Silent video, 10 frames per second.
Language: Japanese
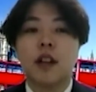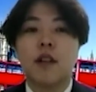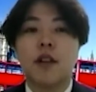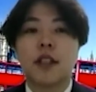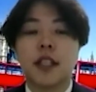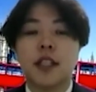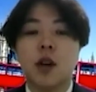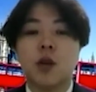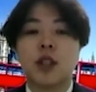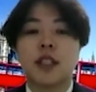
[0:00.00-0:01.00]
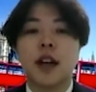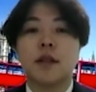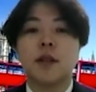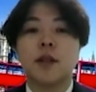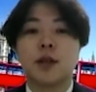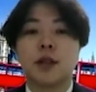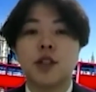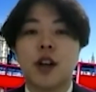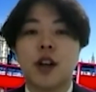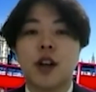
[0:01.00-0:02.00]
私が起こした4つの
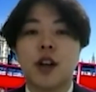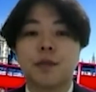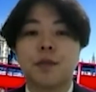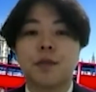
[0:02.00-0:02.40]
アクション、